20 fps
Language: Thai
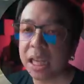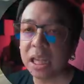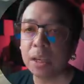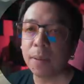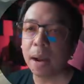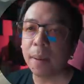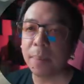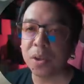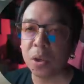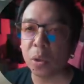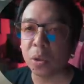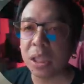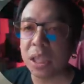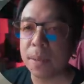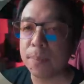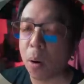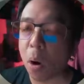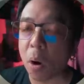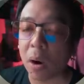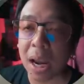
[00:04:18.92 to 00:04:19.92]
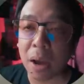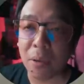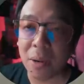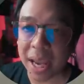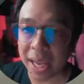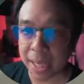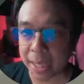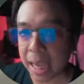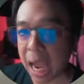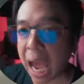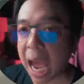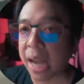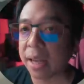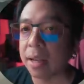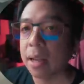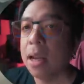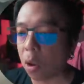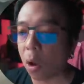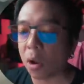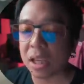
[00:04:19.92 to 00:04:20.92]
นี่คือภาพยนตนตร์ที่บอกเล่าเหตุการ
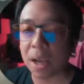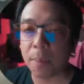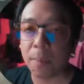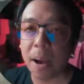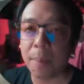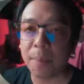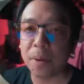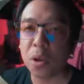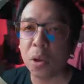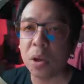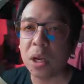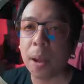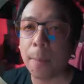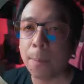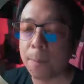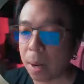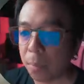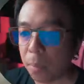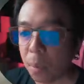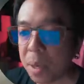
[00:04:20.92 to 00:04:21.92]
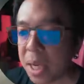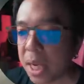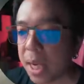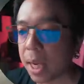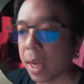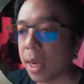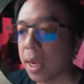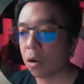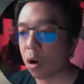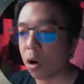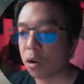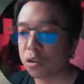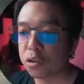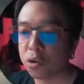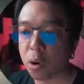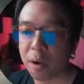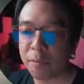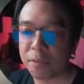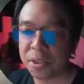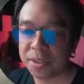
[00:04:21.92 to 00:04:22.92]
ณ์ต่อจากภาพยนตร์เรื่องบับเบิลบีของ
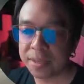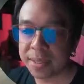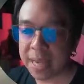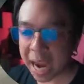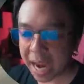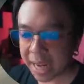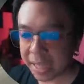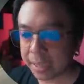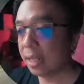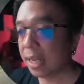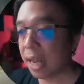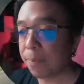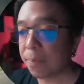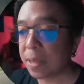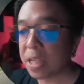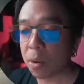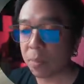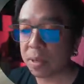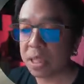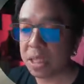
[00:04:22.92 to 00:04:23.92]
ทรฟวิสไนท์ในปี